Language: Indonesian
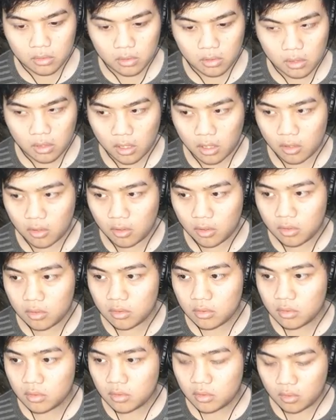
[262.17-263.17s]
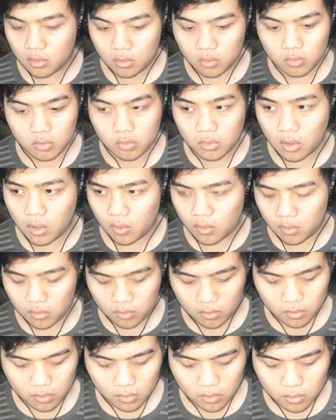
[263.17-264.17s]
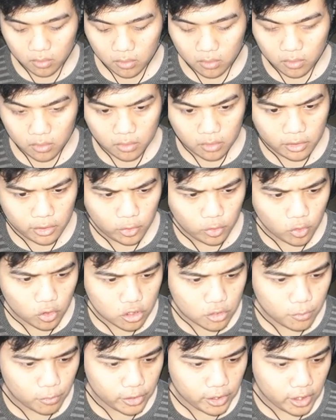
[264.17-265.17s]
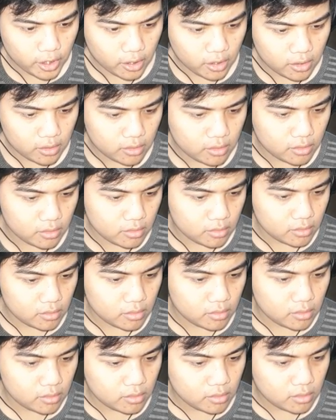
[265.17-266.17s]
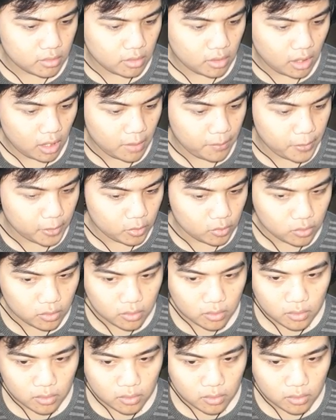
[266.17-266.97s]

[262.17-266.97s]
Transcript: halo. Wow. New Ghostopodia. Apa tuh?